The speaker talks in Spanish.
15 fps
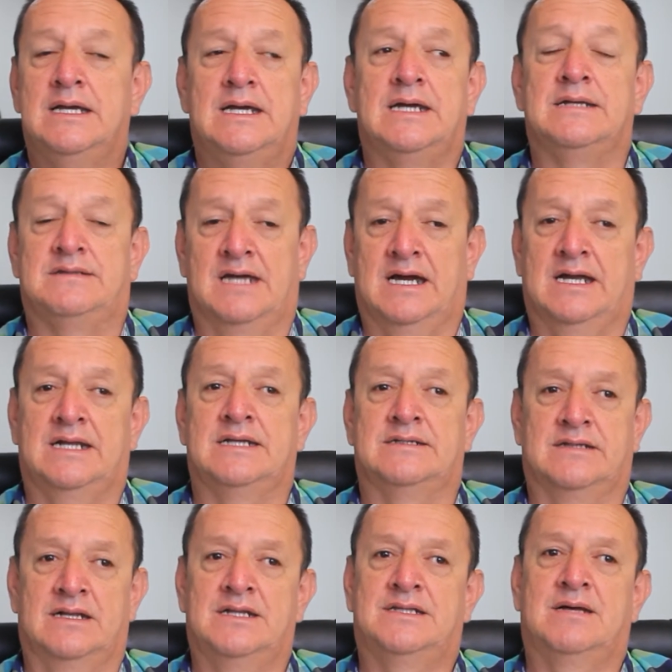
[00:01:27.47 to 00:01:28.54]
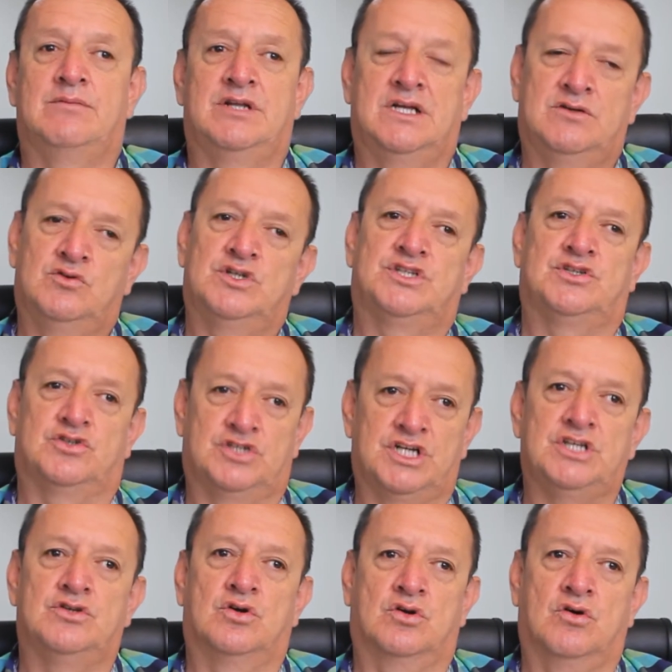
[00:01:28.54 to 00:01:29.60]
Es de agradecerle también a nuestro
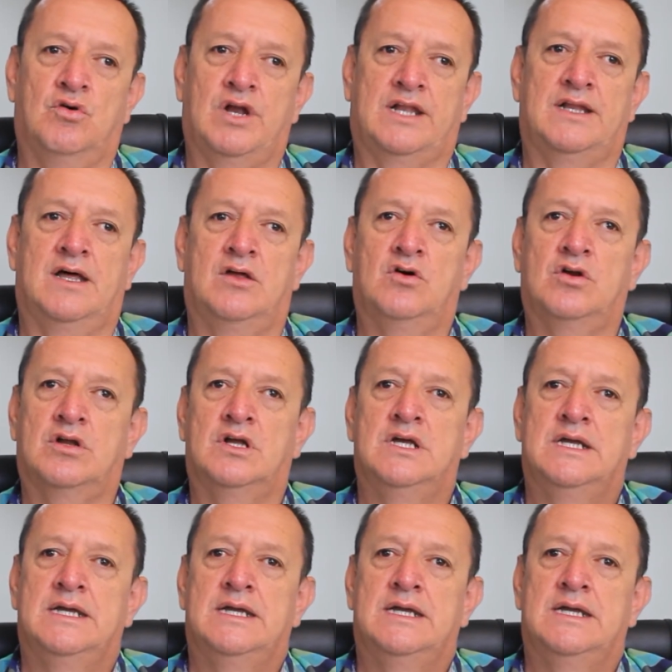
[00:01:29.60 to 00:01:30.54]
señor gobernador